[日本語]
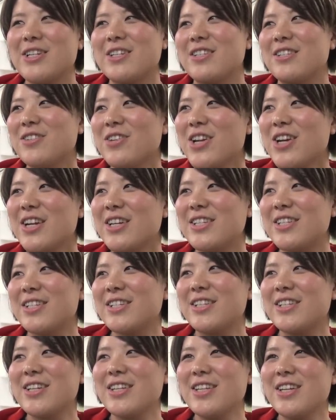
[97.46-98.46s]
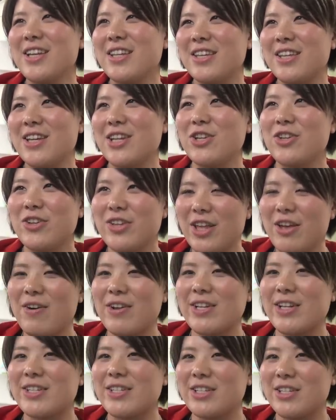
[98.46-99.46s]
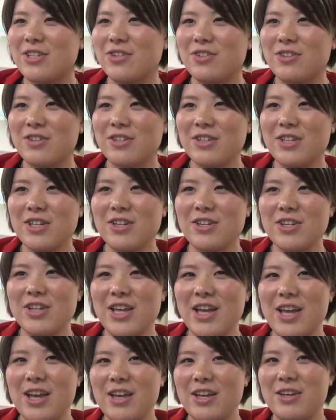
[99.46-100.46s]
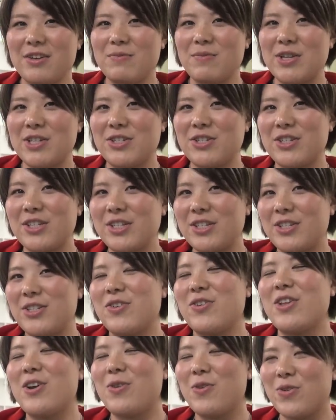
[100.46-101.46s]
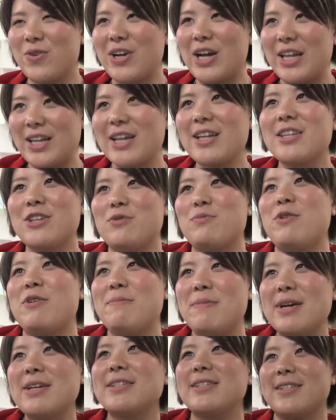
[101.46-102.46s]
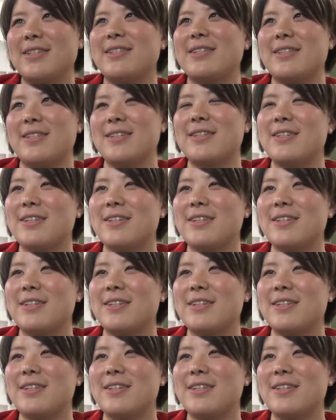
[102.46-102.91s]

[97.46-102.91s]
ですそれが自信になってるので私のなので、まあ、必要なことかなって思います